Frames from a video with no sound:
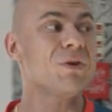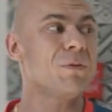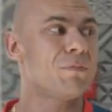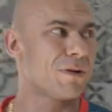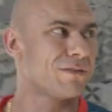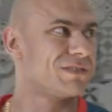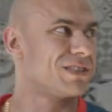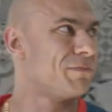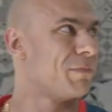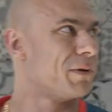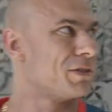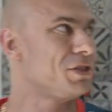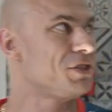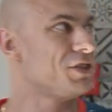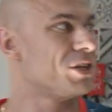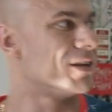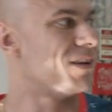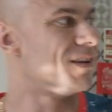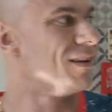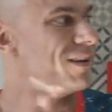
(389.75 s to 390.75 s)
Правда,
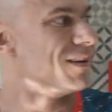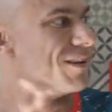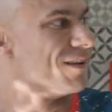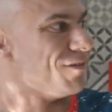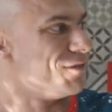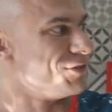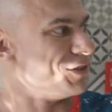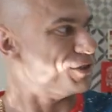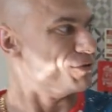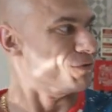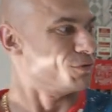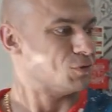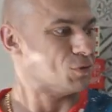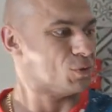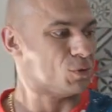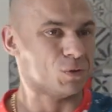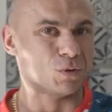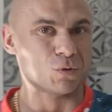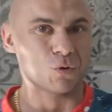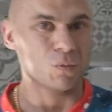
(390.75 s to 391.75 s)
симпатично. Вот эти вот
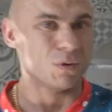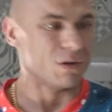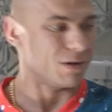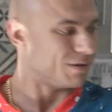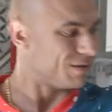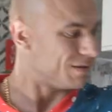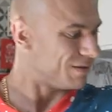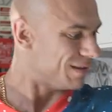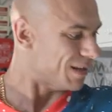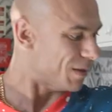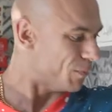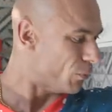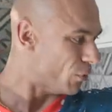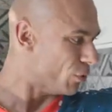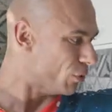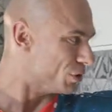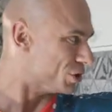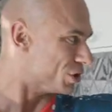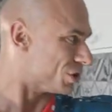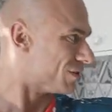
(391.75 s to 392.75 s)
трубы для
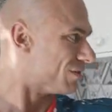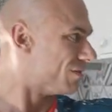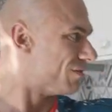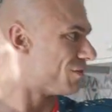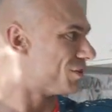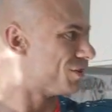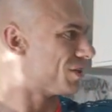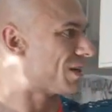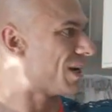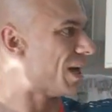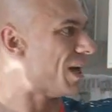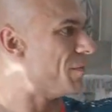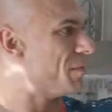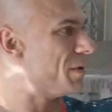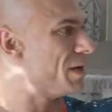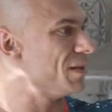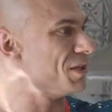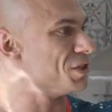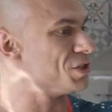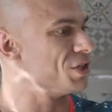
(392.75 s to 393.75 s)
полочек. Вот такая
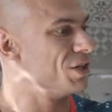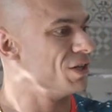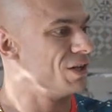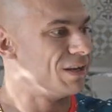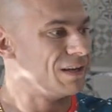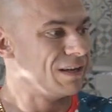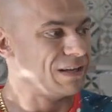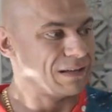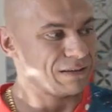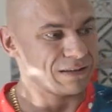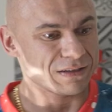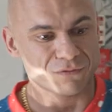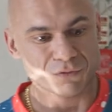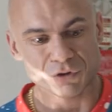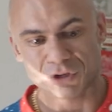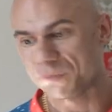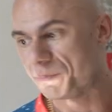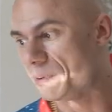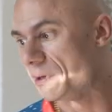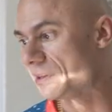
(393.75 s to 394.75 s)
мелочь на
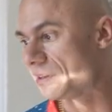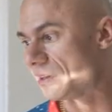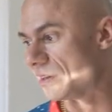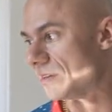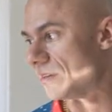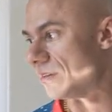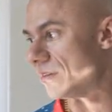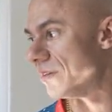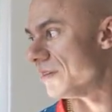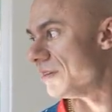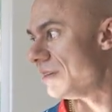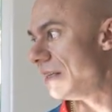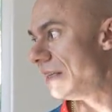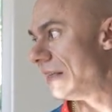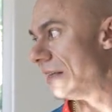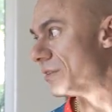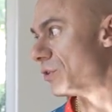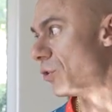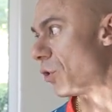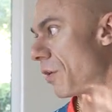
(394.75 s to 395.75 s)
фоне плитки
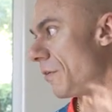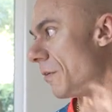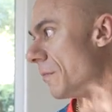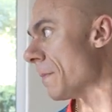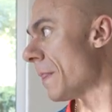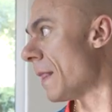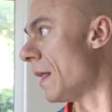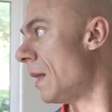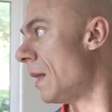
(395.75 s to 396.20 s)
делает здорово.